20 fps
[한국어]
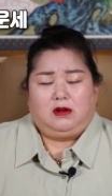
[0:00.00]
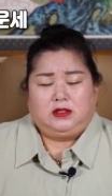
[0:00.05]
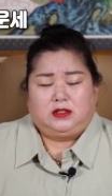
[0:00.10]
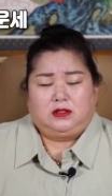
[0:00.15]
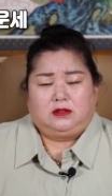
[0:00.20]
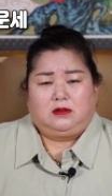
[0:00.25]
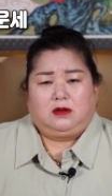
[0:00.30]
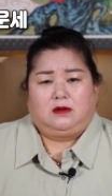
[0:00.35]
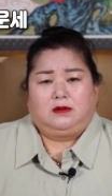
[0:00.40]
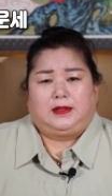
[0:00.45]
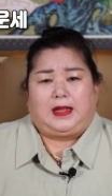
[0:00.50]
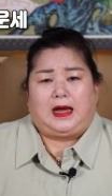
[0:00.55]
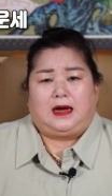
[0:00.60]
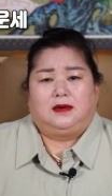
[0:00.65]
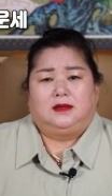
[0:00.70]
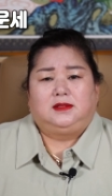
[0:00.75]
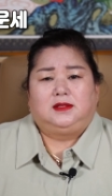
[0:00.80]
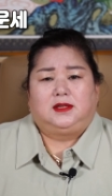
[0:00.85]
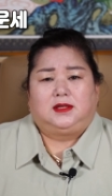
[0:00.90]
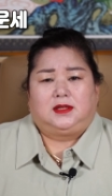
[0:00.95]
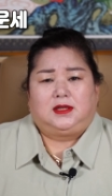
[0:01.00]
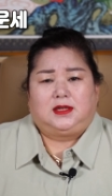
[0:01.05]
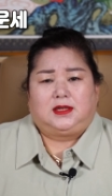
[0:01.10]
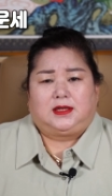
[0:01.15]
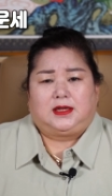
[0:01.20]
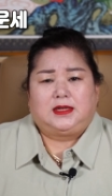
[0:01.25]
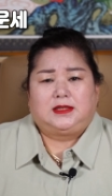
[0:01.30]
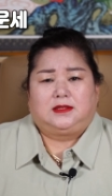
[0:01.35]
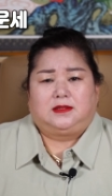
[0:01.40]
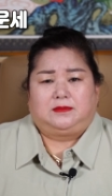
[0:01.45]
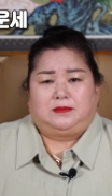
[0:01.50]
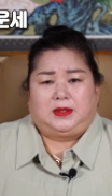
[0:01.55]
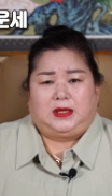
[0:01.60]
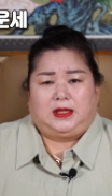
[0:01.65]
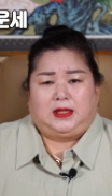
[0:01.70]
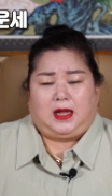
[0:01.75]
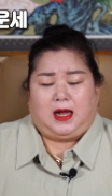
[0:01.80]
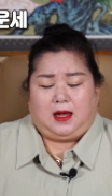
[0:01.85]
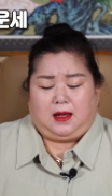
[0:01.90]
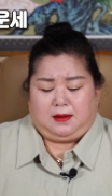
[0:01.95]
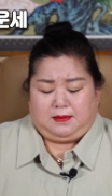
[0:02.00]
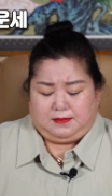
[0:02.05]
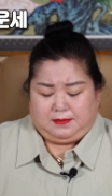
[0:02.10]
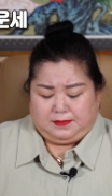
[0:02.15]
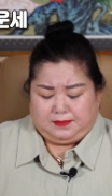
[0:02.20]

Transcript: 훨씬 더 나은 일이 있겠습니다.